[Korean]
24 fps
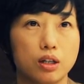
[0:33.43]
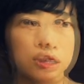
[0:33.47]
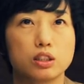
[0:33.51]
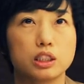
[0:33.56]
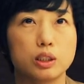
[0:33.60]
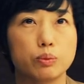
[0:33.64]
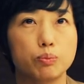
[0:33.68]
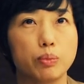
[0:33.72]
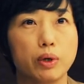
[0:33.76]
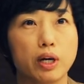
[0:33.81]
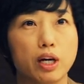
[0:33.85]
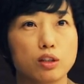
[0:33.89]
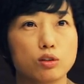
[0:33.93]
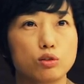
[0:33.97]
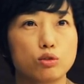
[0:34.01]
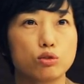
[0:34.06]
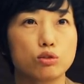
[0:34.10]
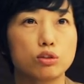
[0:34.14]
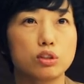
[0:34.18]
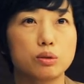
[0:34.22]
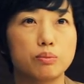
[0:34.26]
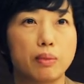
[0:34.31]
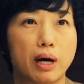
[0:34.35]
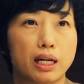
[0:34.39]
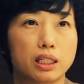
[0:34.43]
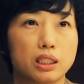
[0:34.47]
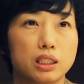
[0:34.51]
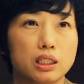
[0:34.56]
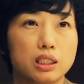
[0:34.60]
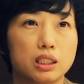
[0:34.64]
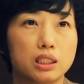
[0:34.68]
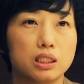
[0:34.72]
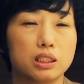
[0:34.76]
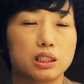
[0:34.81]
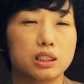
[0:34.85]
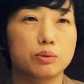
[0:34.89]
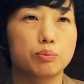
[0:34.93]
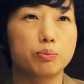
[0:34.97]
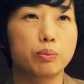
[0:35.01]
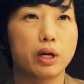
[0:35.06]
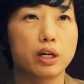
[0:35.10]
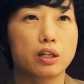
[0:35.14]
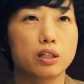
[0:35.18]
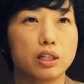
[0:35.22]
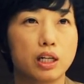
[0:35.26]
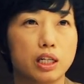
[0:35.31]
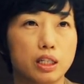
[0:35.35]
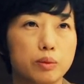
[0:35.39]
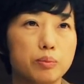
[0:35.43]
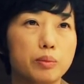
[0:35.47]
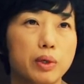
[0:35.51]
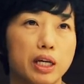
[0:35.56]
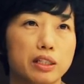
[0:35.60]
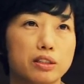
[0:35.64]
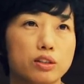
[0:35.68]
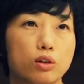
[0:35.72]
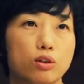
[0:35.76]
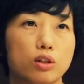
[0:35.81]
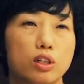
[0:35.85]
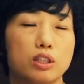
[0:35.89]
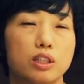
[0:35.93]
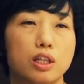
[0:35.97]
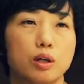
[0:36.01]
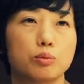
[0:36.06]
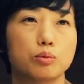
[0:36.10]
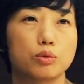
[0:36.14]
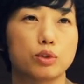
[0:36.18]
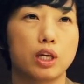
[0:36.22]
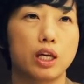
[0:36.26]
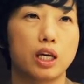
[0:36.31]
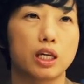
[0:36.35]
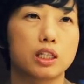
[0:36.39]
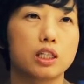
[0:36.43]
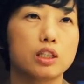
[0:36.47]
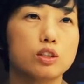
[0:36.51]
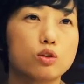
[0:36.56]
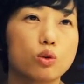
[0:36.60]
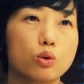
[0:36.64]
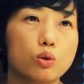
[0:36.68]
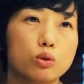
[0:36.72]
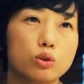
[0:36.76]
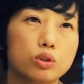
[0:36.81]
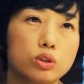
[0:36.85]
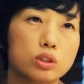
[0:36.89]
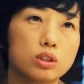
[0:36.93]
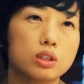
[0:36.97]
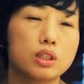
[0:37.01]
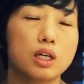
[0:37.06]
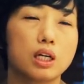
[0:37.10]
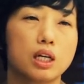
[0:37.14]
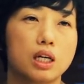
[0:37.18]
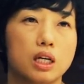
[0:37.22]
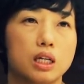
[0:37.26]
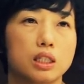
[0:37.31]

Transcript: 씨피아이 투를 많이 집행을 이미 했었기 때문에 기존